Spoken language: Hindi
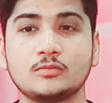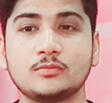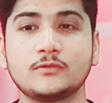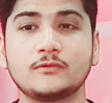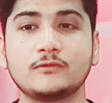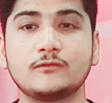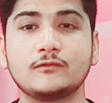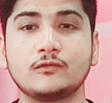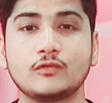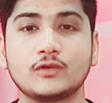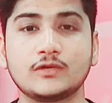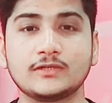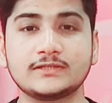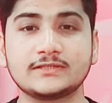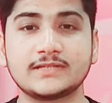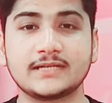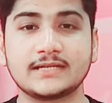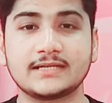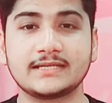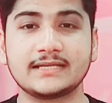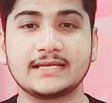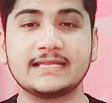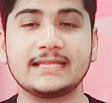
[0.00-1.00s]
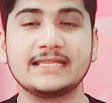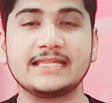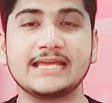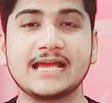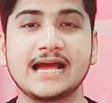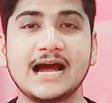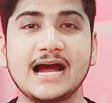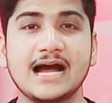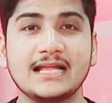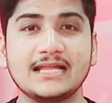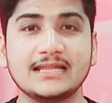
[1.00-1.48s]
ऊपर फोकस करते हैं
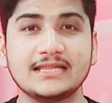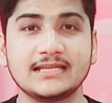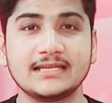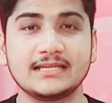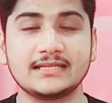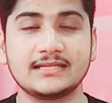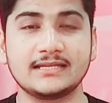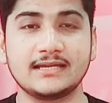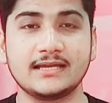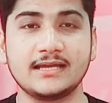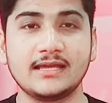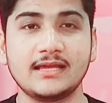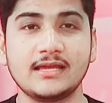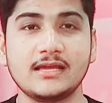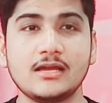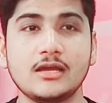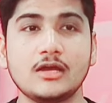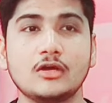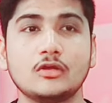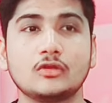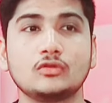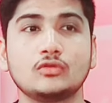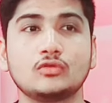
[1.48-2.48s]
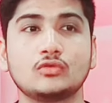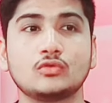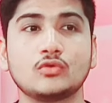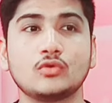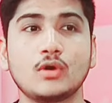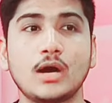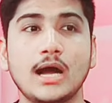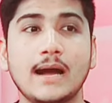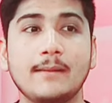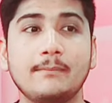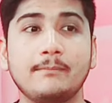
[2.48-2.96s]
ध्यान देते हैं तो
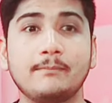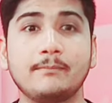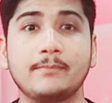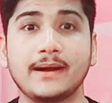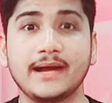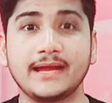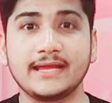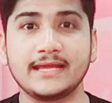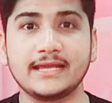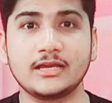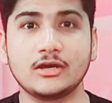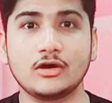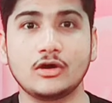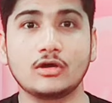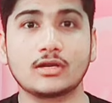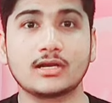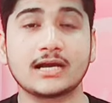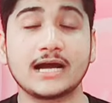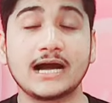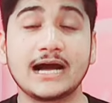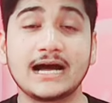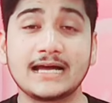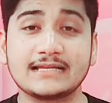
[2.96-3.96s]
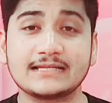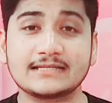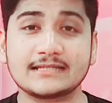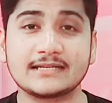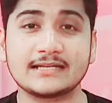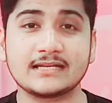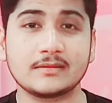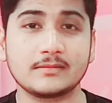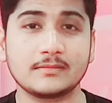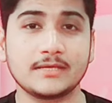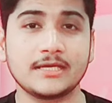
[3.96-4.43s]
आप पाएंगे और ख़ास
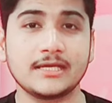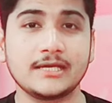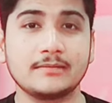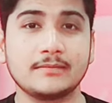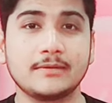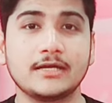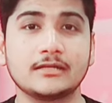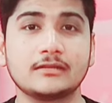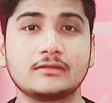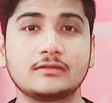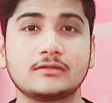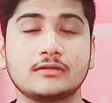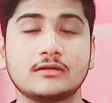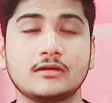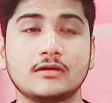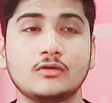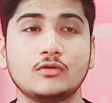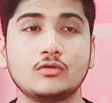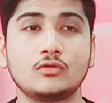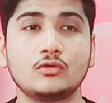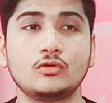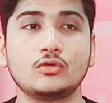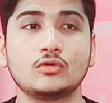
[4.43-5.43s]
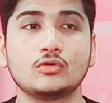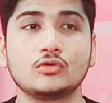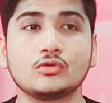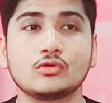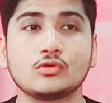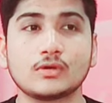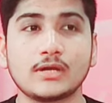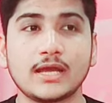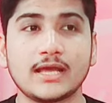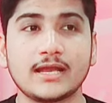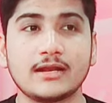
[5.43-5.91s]
करके मैं ये बात उन लोगों
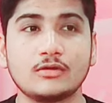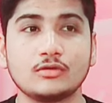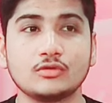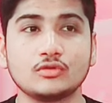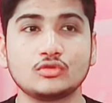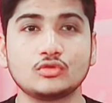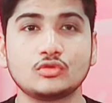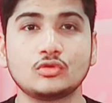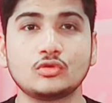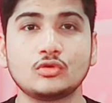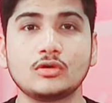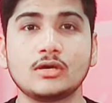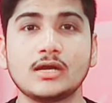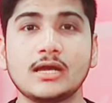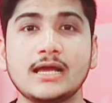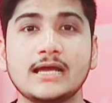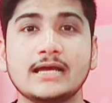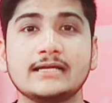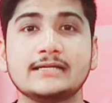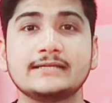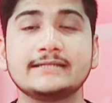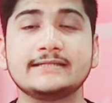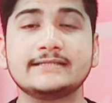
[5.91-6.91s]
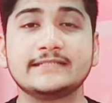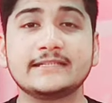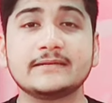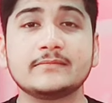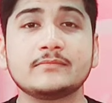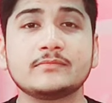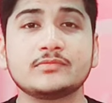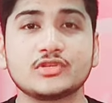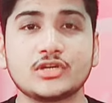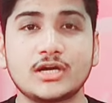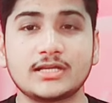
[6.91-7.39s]
को कह रहा हूँ जो लोग
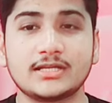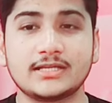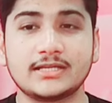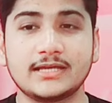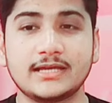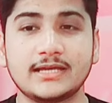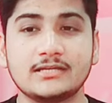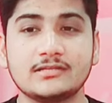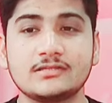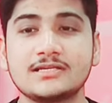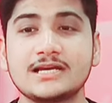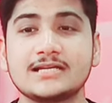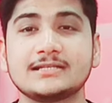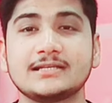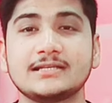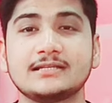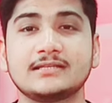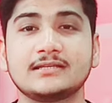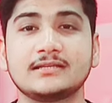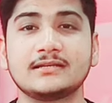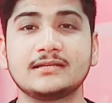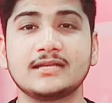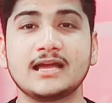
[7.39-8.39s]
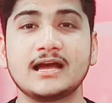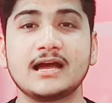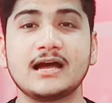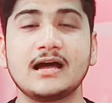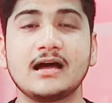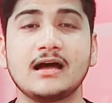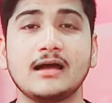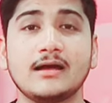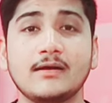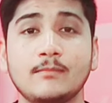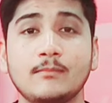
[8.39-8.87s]
जिम जाते हैं ज़्यादातर या
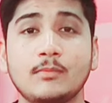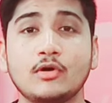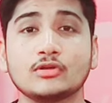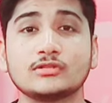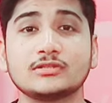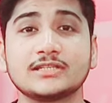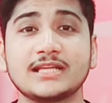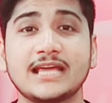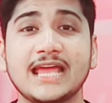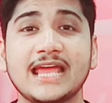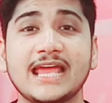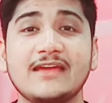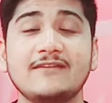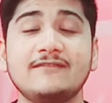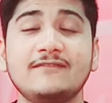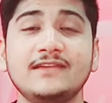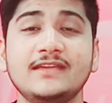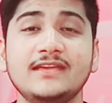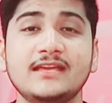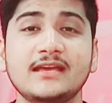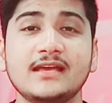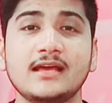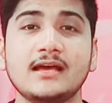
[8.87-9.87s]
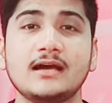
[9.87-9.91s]
बहुत ज़्यादा हैवी